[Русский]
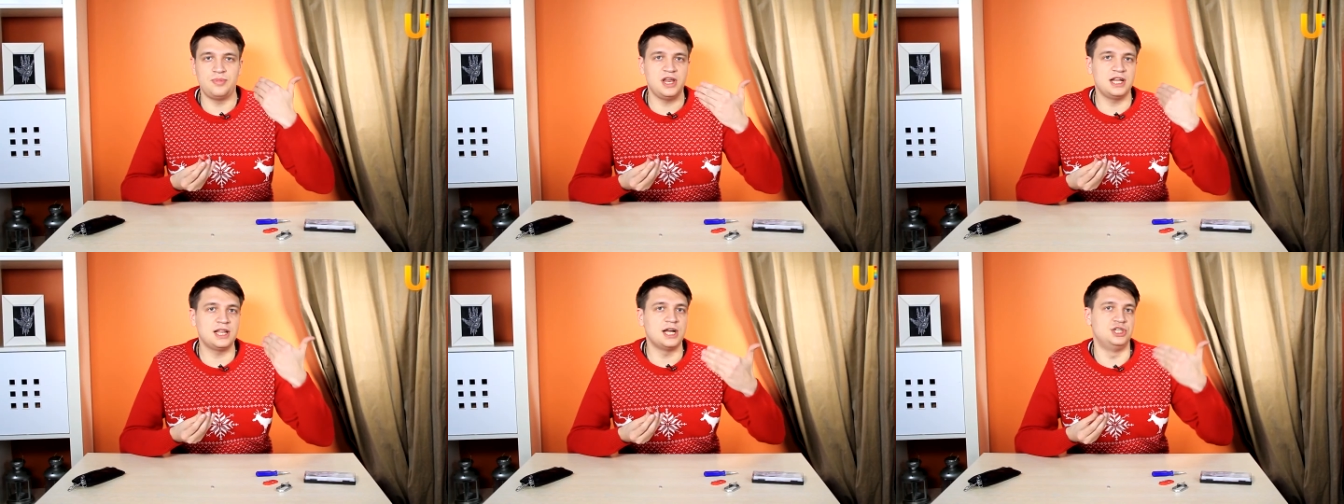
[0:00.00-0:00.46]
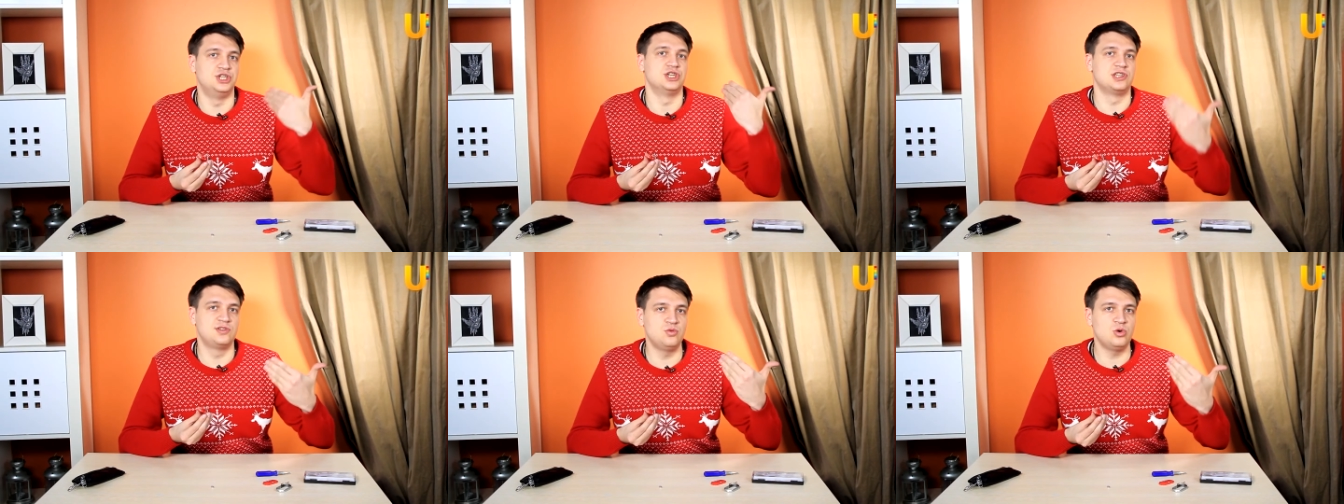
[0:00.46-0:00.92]
передатчик
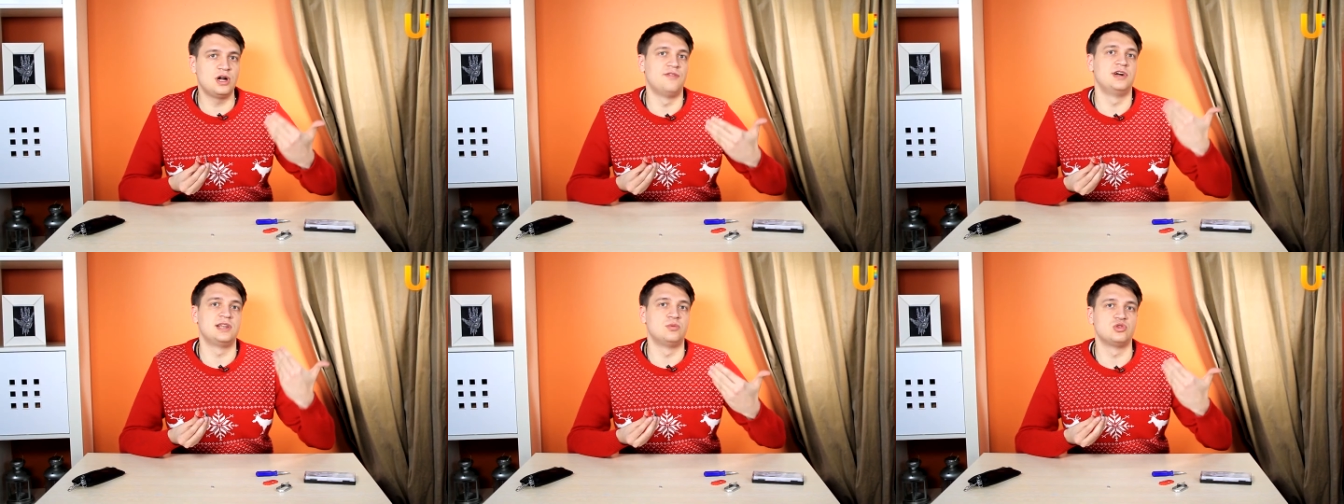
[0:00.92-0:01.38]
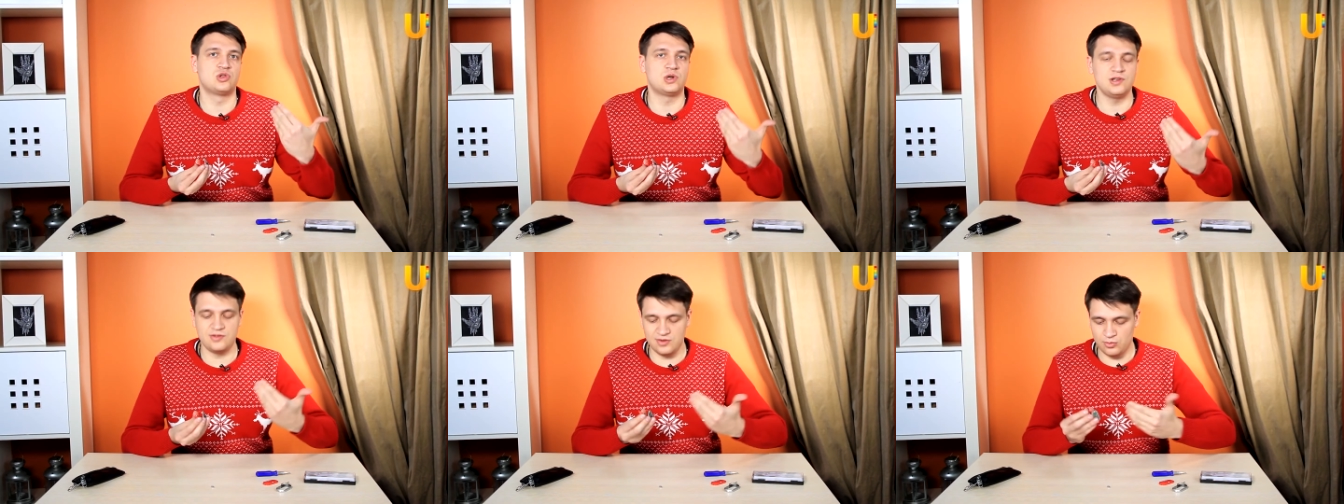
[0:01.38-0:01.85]
звука в этом
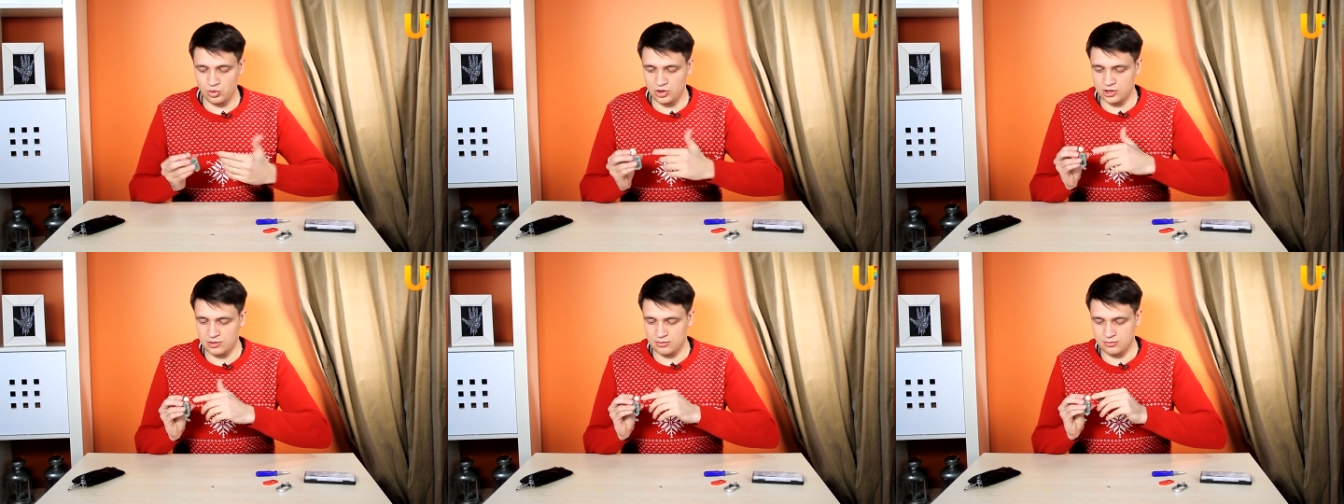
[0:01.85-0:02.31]
устройстве будет